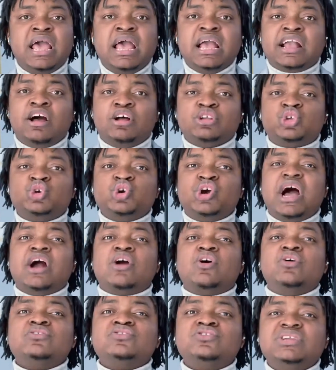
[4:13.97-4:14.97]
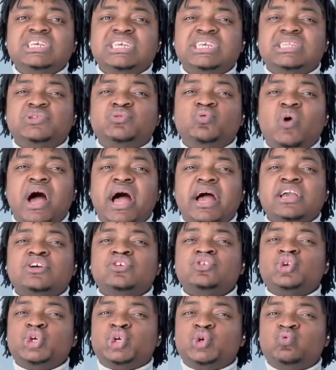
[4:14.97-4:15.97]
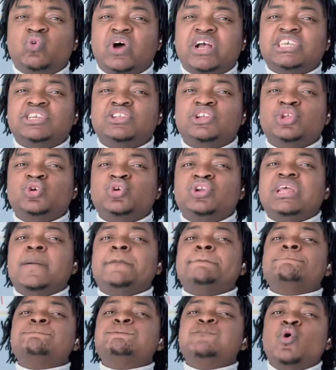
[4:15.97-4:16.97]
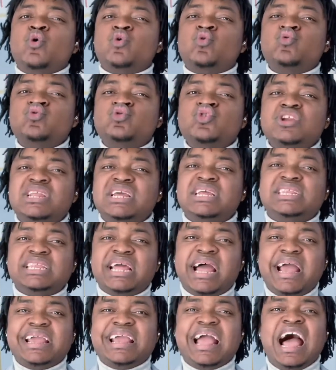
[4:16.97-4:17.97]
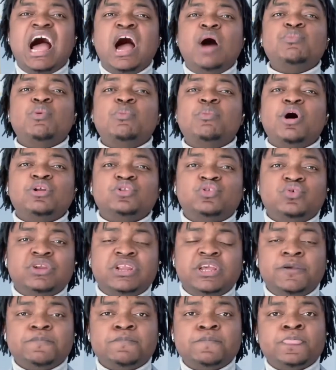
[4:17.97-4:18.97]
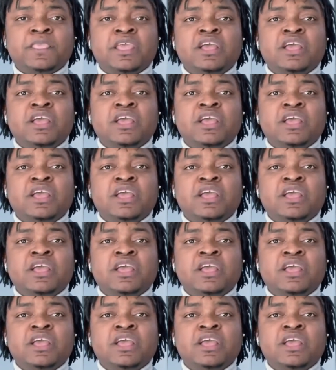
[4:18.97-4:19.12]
Quand tu racontes une histoire et que tu choisis de donner beaucoup de détails à un moment donné,